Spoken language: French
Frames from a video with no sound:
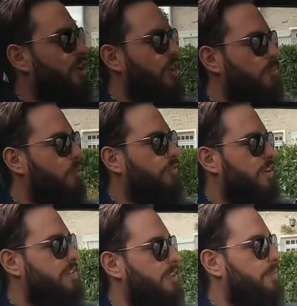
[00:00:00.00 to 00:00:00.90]
Non, pour
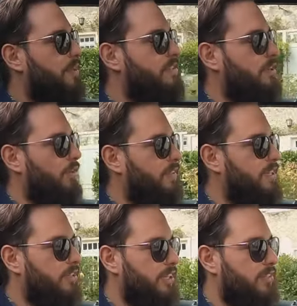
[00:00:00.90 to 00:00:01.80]
faire simple, là, c'est leur
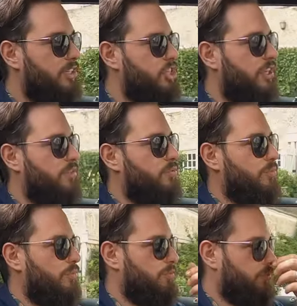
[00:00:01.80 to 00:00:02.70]
dernière génération de,